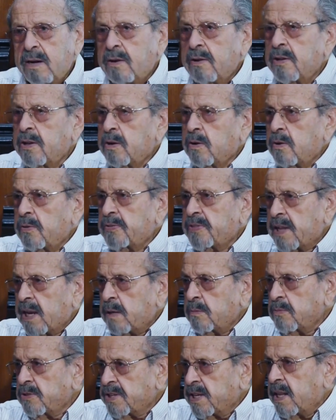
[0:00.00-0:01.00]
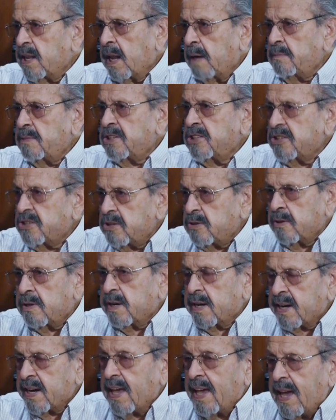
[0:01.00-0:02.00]
lo encontramos en la
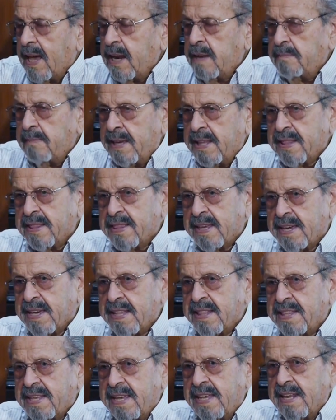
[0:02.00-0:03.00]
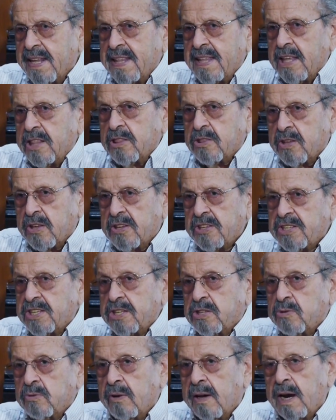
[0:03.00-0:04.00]
misión realmente que tiene dentro de sí
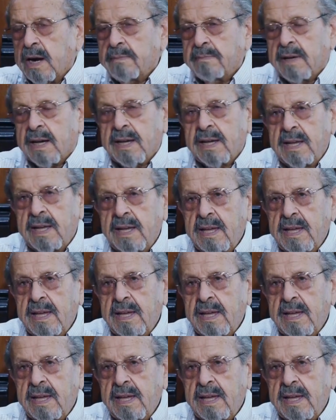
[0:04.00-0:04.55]
su alma,